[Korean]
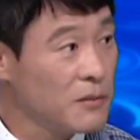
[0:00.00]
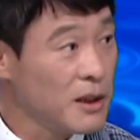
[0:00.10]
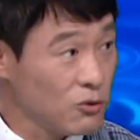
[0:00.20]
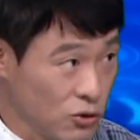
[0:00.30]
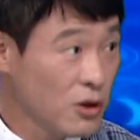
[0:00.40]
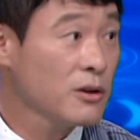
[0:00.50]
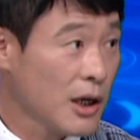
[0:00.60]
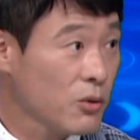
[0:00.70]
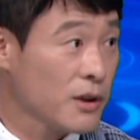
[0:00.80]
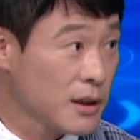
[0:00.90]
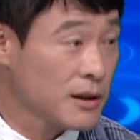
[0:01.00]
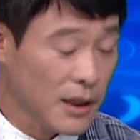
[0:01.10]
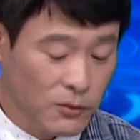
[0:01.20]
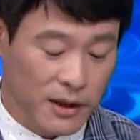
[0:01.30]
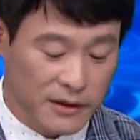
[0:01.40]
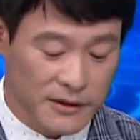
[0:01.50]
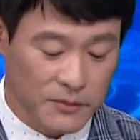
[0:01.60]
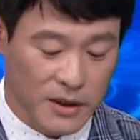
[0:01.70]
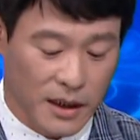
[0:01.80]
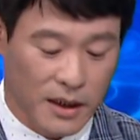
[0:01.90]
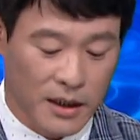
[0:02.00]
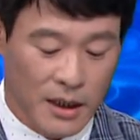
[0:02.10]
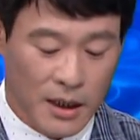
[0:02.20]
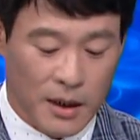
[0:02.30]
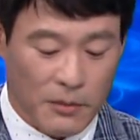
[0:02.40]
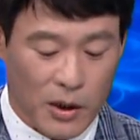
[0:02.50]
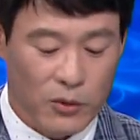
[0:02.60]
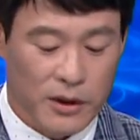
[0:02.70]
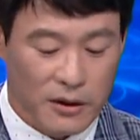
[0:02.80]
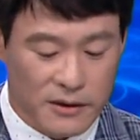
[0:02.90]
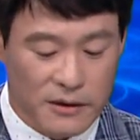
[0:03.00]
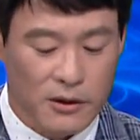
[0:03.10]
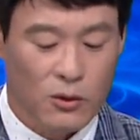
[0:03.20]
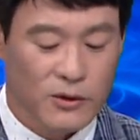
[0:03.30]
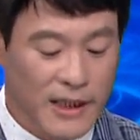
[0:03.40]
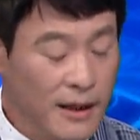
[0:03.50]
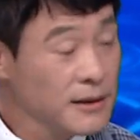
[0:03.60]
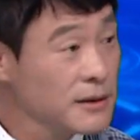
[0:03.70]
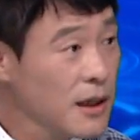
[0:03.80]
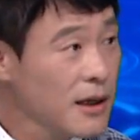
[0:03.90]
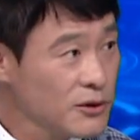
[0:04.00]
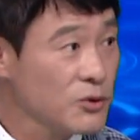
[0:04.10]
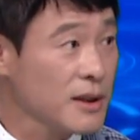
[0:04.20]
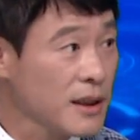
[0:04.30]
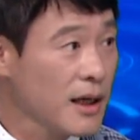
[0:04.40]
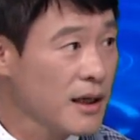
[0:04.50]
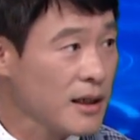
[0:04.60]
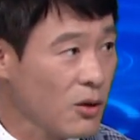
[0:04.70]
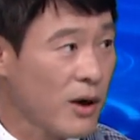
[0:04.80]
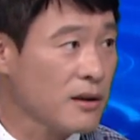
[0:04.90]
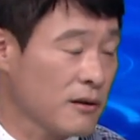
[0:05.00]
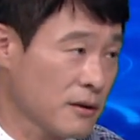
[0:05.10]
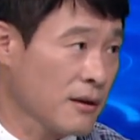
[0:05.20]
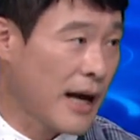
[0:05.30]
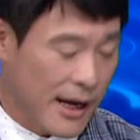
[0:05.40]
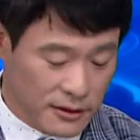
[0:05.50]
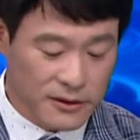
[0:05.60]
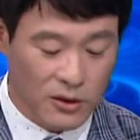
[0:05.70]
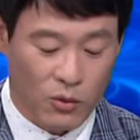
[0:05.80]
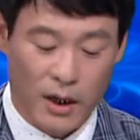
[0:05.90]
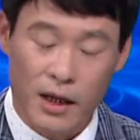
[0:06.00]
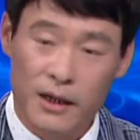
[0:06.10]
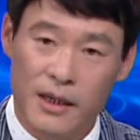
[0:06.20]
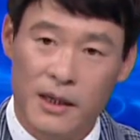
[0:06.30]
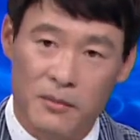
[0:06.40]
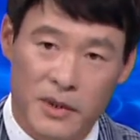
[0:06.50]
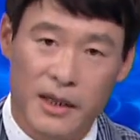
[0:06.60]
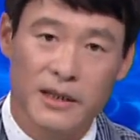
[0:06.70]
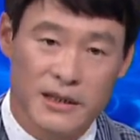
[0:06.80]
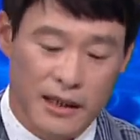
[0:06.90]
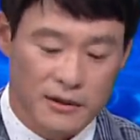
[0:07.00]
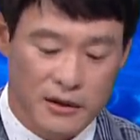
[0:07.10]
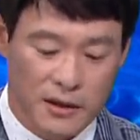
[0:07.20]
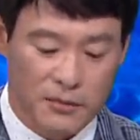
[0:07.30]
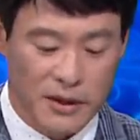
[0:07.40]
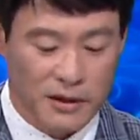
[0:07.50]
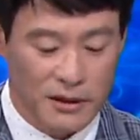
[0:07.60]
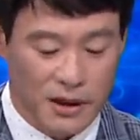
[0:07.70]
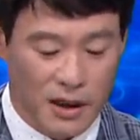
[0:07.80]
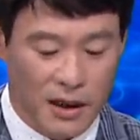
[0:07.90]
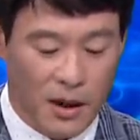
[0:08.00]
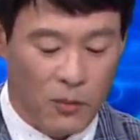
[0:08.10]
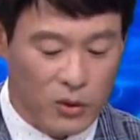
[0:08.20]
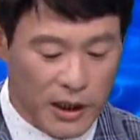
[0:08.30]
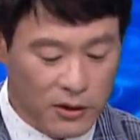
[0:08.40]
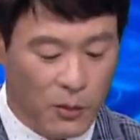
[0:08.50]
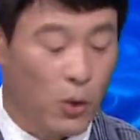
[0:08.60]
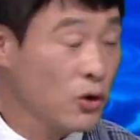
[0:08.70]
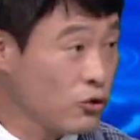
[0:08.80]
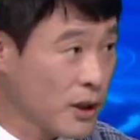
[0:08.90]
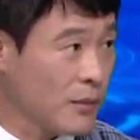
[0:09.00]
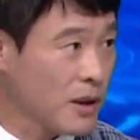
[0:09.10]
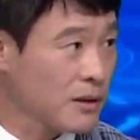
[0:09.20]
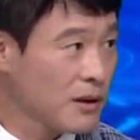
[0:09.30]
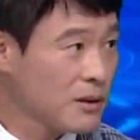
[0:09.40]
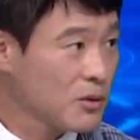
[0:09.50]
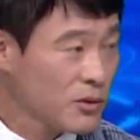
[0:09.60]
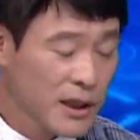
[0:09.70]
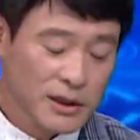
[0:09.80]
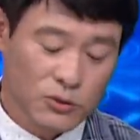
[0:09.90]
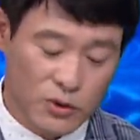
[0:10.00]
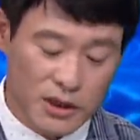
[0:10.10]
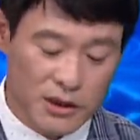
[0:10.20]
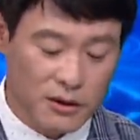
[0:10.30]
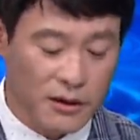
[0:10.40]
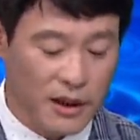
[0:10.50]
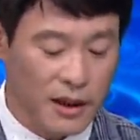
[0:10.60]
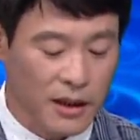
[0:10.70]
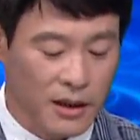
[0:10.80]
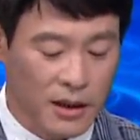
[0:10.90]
및 운영을 하고 있기 때문에 그렇습니다. 네. 바로 이런 서로 상생할 수 있다라고 하는 어떤 가능성과 미래지향적인 비전을 보다 더 보여준다면 또다시 우리 지역에